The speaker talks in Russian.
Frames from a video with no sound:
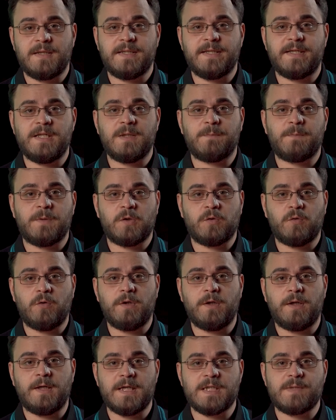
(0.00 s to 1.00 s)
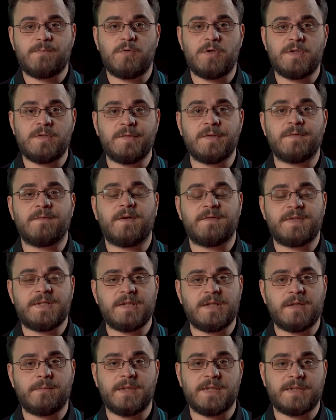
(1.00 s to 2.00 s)
идеально подходит для использования во
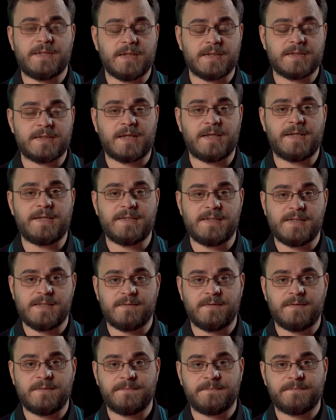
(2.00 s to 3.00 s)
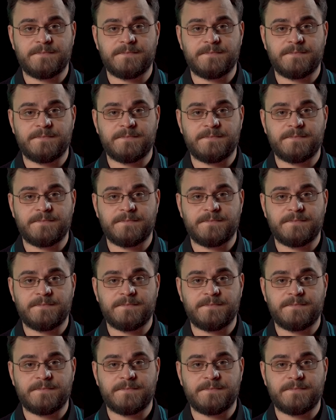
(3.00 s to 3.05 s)
всех областях строительства.